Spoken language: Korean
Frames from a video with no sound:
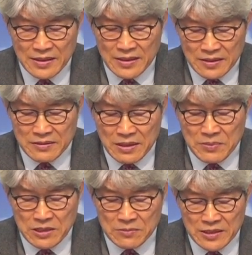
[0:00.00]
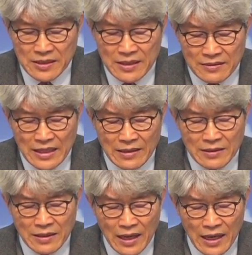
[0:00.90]
그런데 믿음은
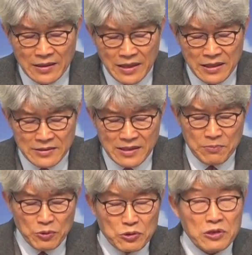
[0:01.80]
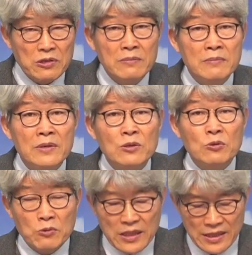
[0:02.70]
단 하나의 세포처럼
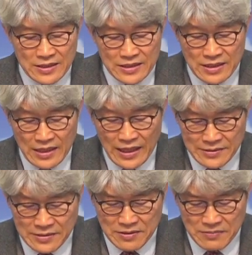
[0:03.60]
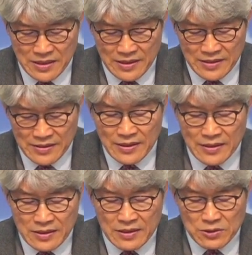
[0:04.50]
동일하지 않습니다.
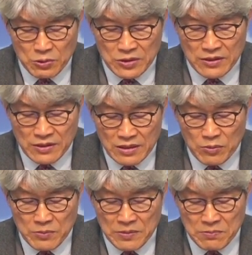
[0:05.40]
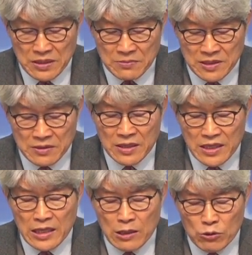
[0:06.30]
그 속을 들여다보면 믿음은
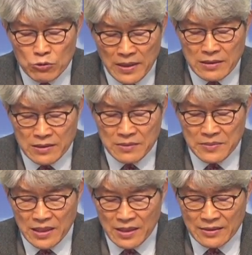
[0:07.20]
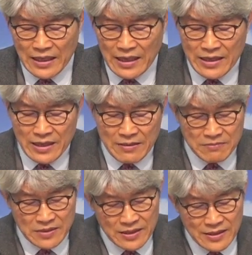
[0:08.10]
인류만큼이나
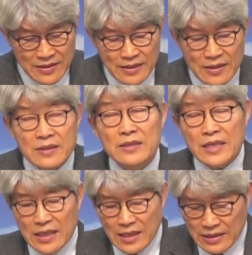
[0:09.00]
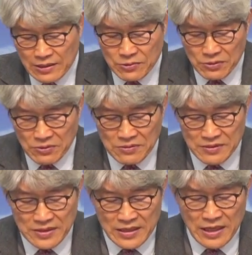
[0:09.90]
다양합니다. 크기가
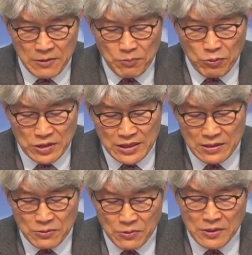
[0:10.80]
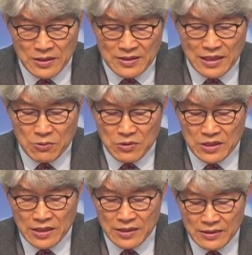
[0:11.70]
다르고 이해 폭이 다르고
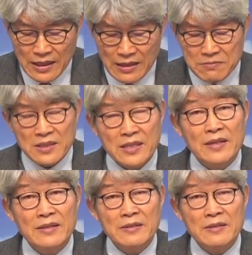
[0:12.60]
차원이 다릅니다.